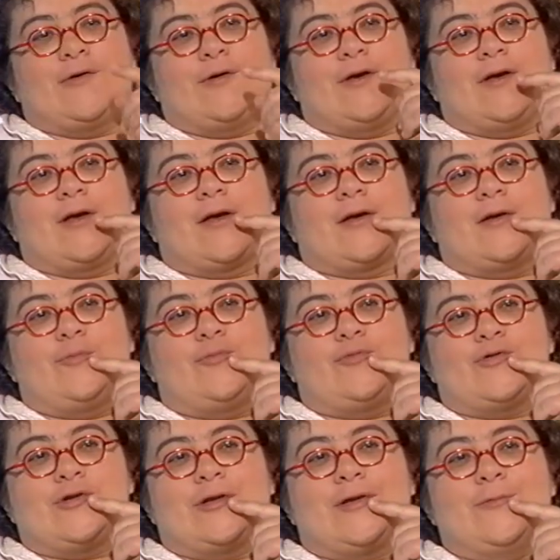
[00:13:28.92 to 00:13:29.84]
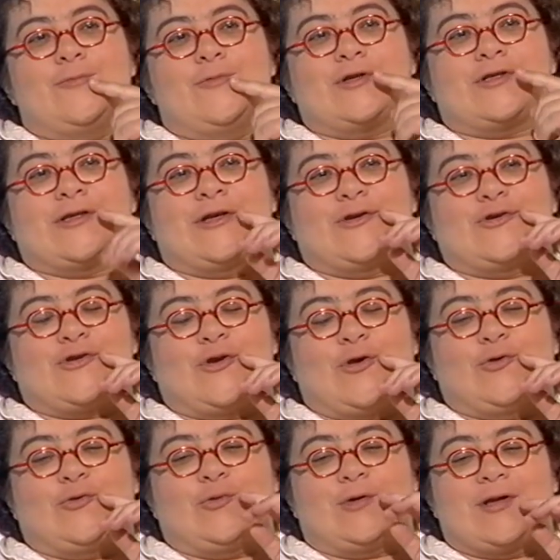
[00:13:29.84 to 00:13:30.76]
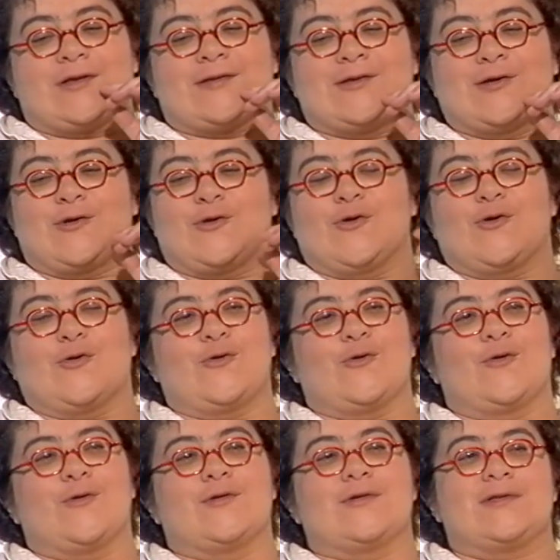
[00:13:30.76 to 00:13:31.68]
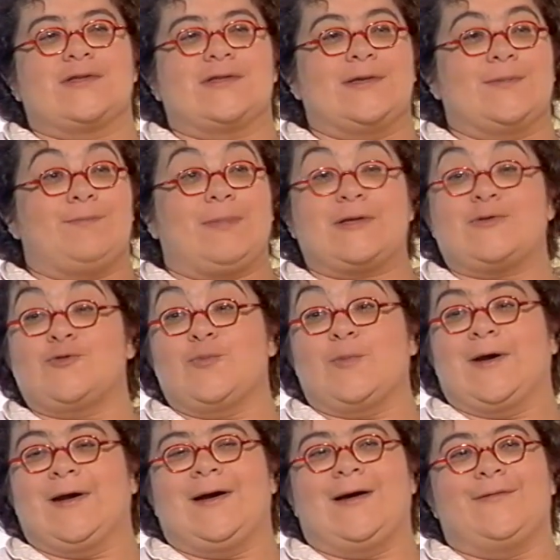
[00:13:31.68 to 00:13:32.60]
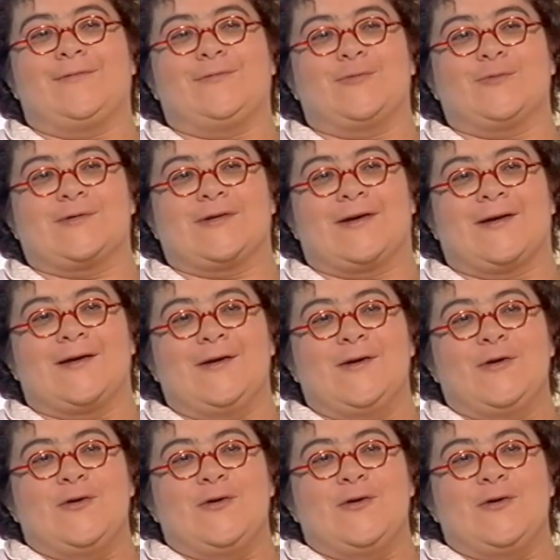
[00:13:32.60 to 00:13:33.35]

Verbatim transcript: Éric Poujade et moi, en tout cas, c'est que c'est pas super grave tout ça.